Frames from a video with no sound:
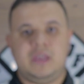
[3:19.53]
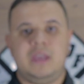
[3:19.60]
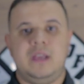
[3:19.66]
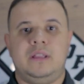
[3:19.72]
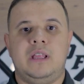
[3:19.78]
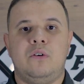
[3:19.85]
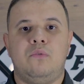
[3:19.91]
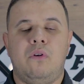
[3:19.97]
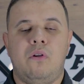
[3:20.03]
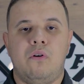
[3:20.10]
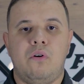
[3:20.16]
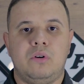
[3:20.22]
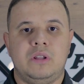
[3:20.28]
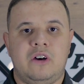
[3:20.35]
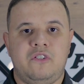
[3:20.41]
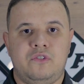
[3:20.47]
aqui, tem um
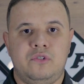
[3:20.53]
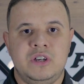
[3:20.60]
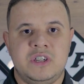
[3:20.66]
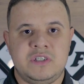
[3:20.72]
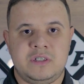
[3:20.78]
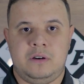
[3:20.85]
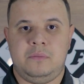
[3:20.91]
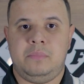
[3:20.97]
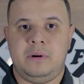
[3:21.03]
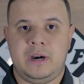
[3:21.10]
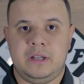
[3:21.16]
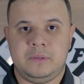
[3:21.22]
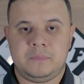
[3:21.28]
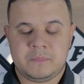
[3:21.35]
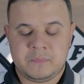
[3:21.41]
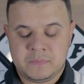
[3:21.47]
logo da Fuji estampado.